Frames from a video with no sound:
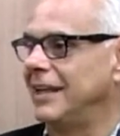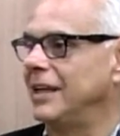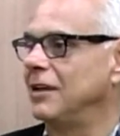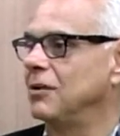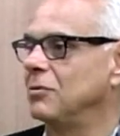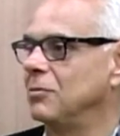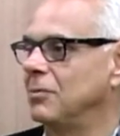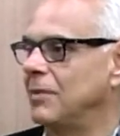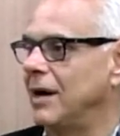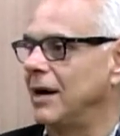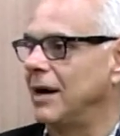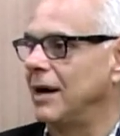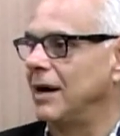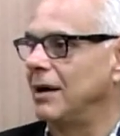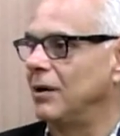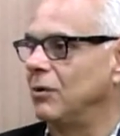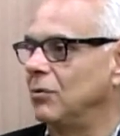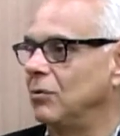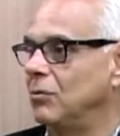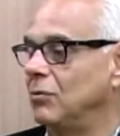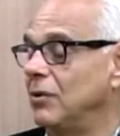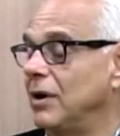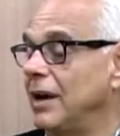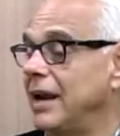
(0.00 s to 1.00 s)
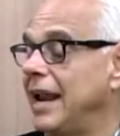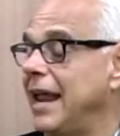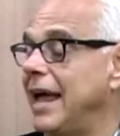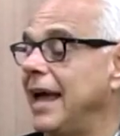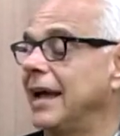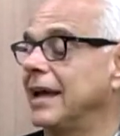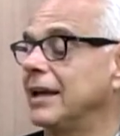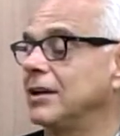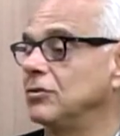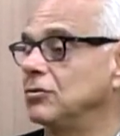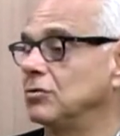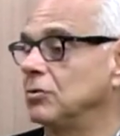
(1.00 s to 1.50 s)
tem uma, um
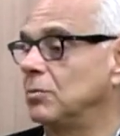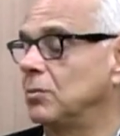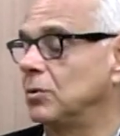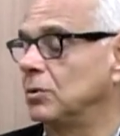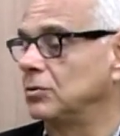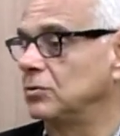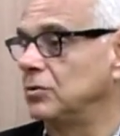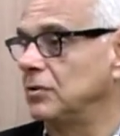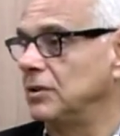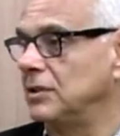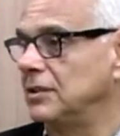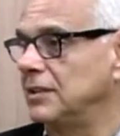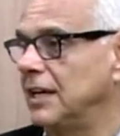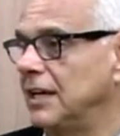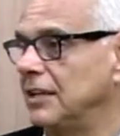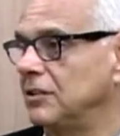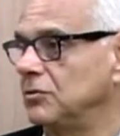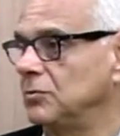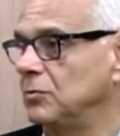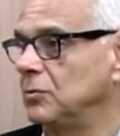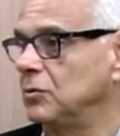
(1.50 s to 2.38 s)
leque de oportunidades